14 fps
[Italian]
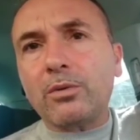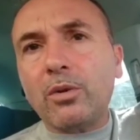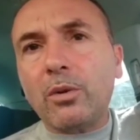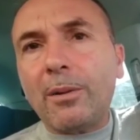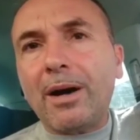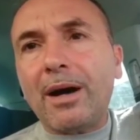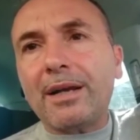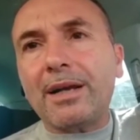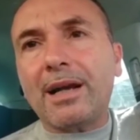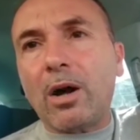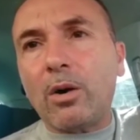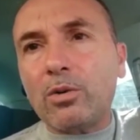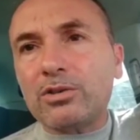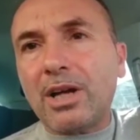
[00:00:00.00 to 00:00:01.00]
quanto
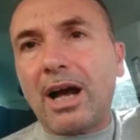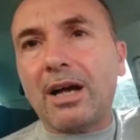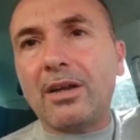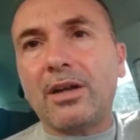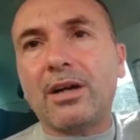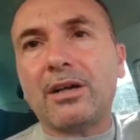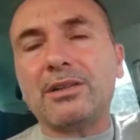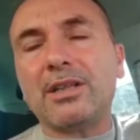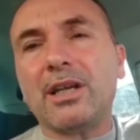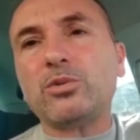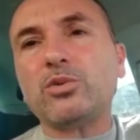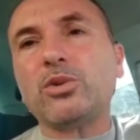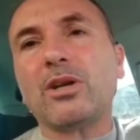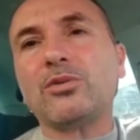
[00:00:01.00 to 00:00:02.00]
pare causata di